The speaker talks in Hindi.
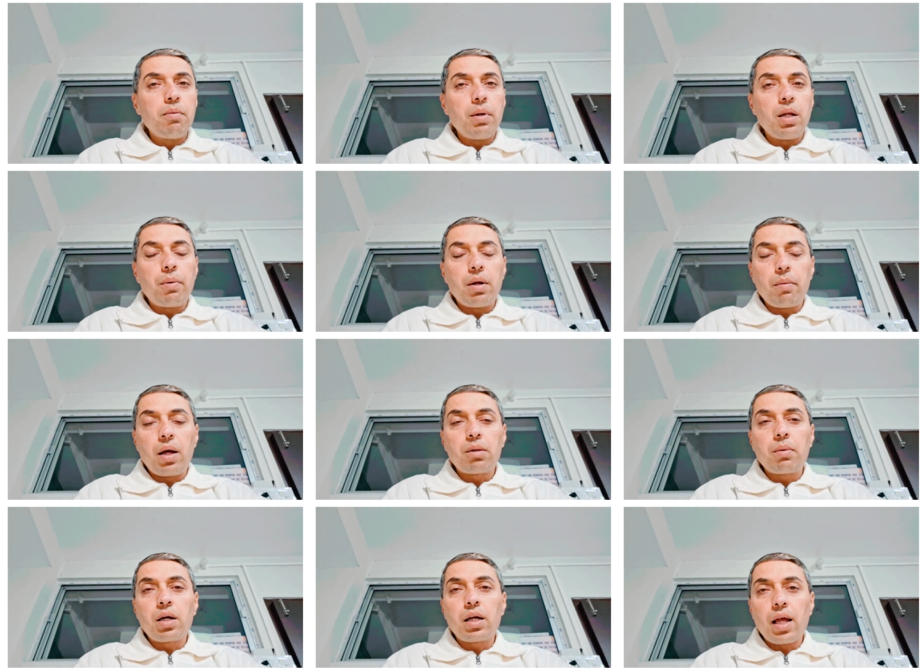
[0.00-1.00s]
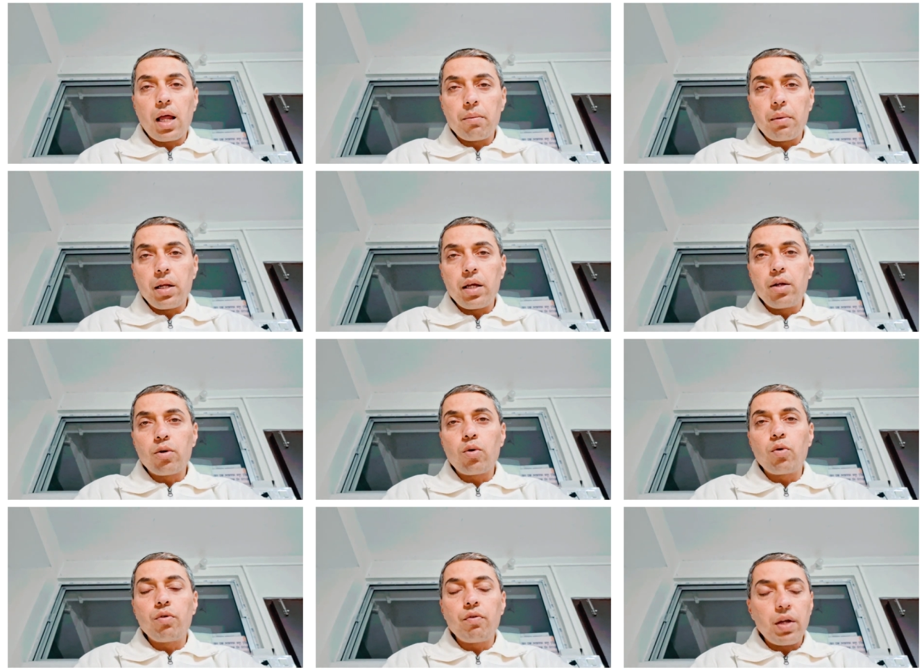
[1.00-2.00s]
मिले परमात्मा का ज्ञान मिले
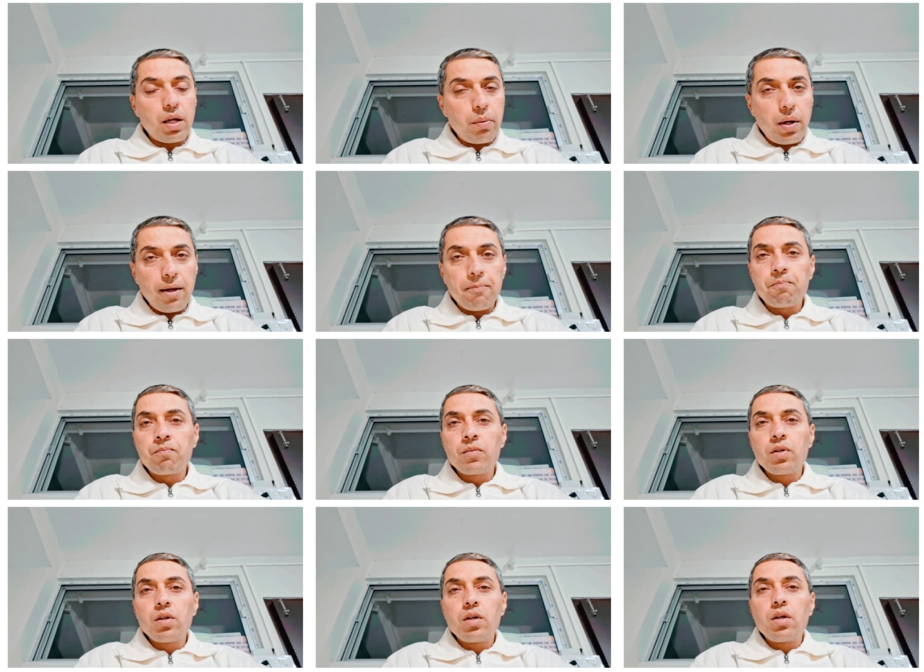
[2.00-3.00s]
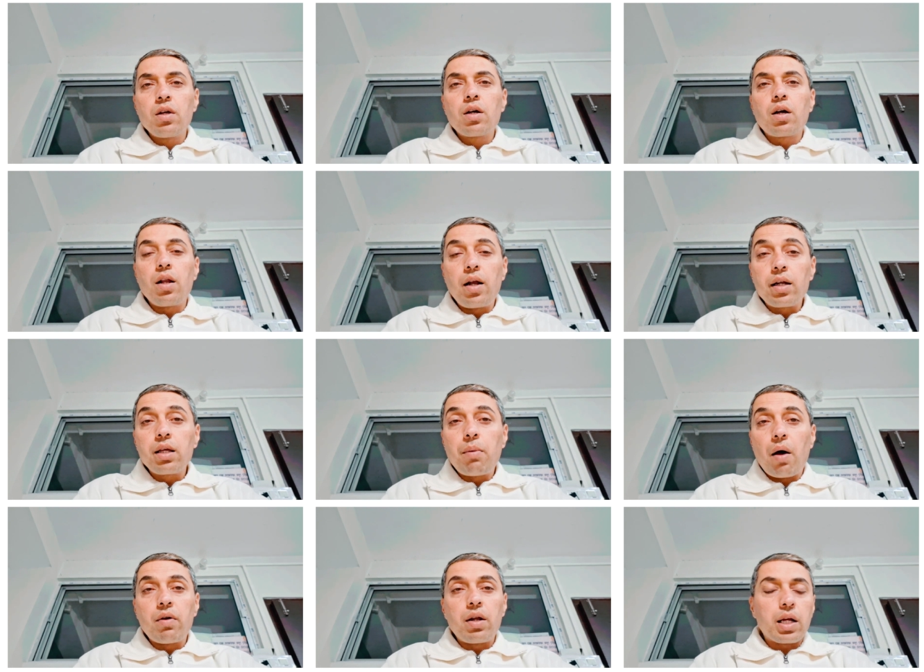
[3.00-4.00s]
इनको विवेक मिले कल्याण की
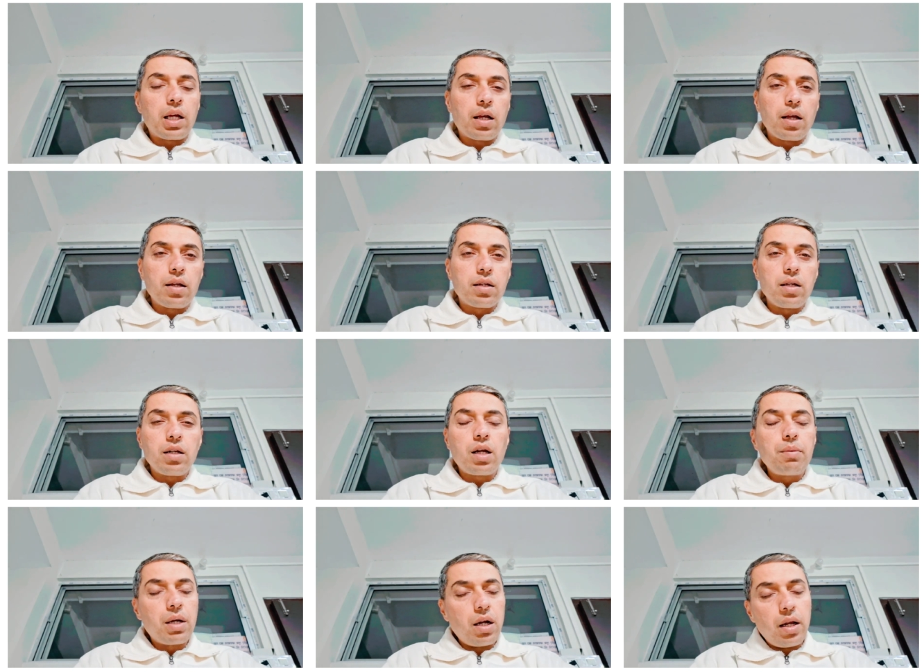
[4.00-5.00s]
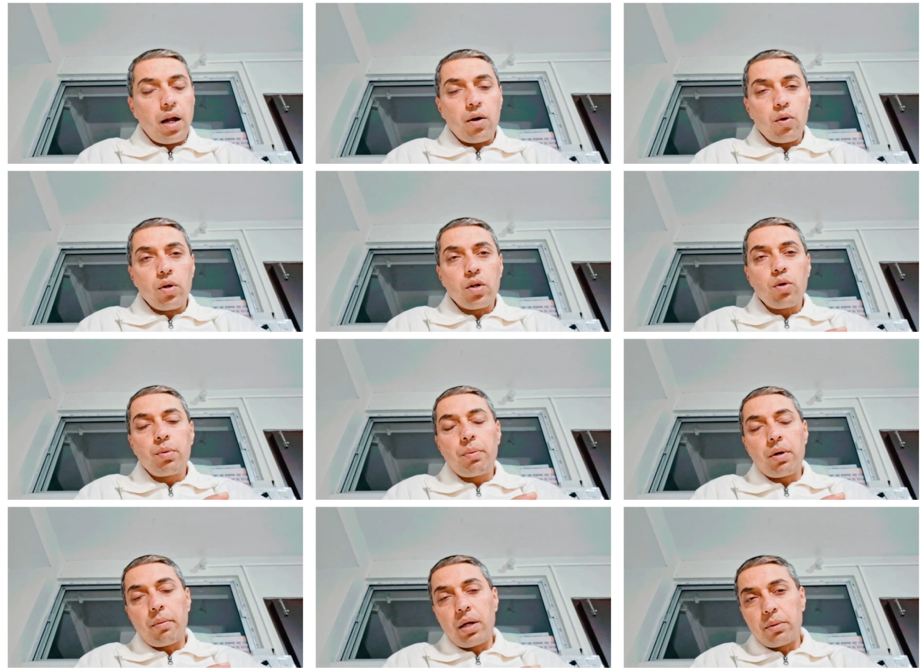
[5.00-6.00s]
भावना रखेंगे कि इनका भी कल्याण हो इनको भी
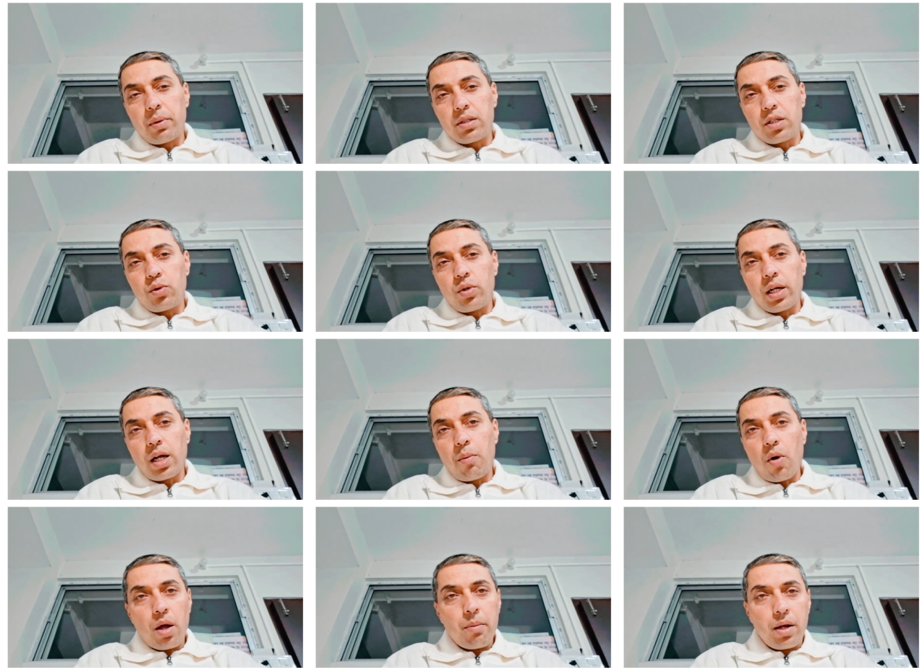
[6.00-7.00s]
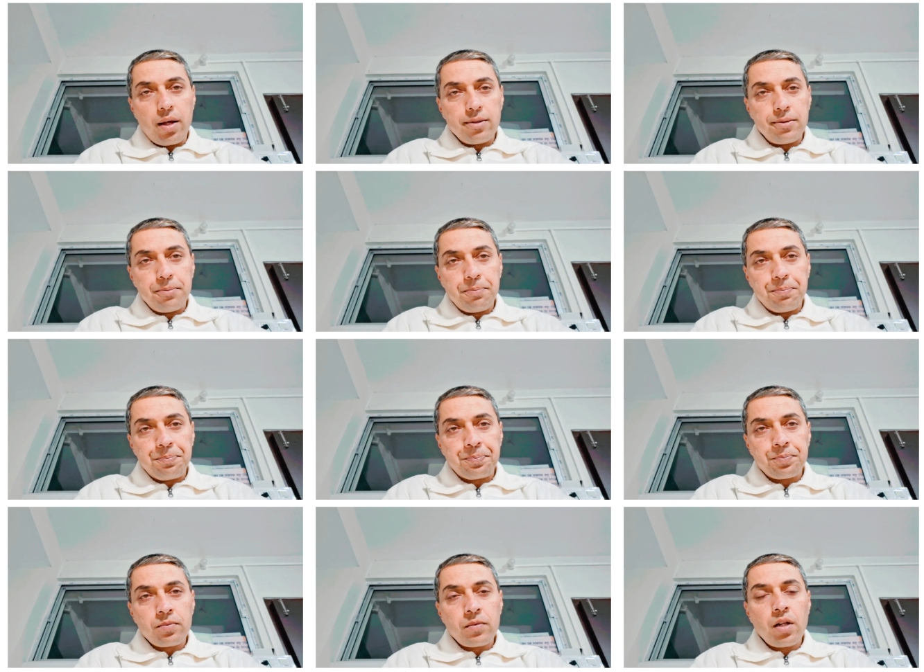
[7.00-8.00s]
परमात्मा से जुड़ने का मौका मिले
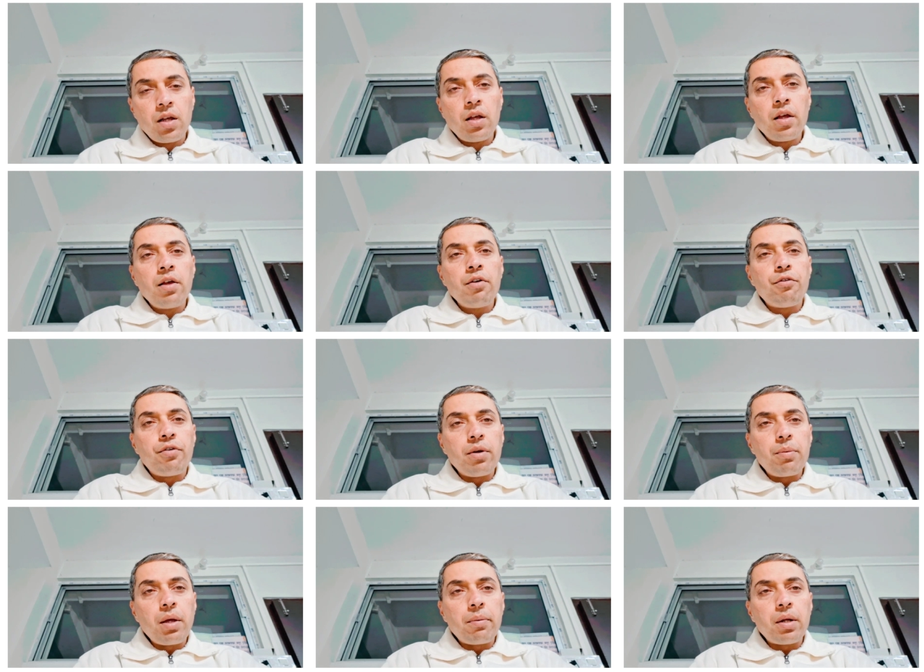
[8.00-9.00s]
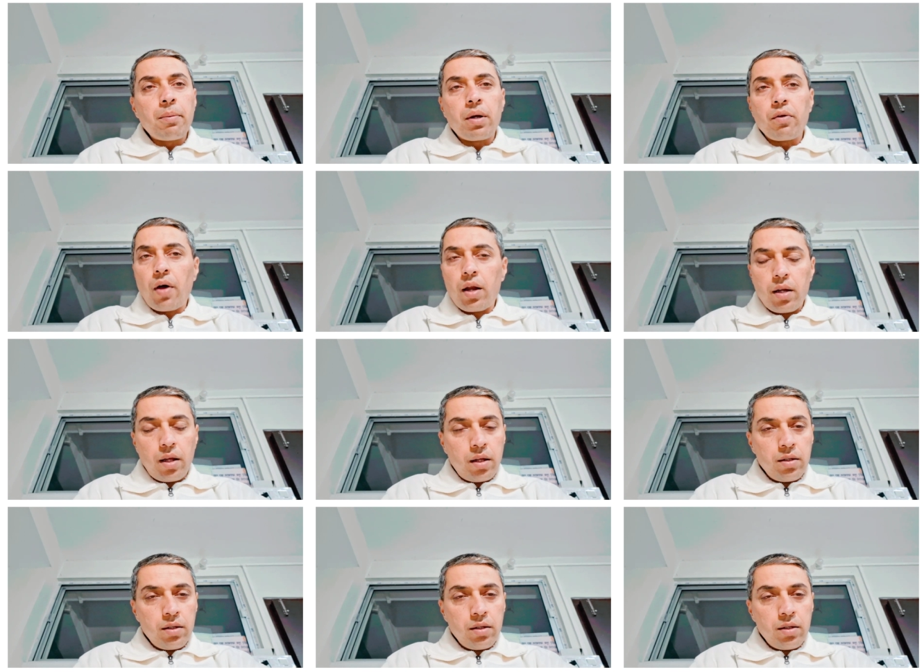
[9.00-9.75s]
फिर भी अपना परिवार है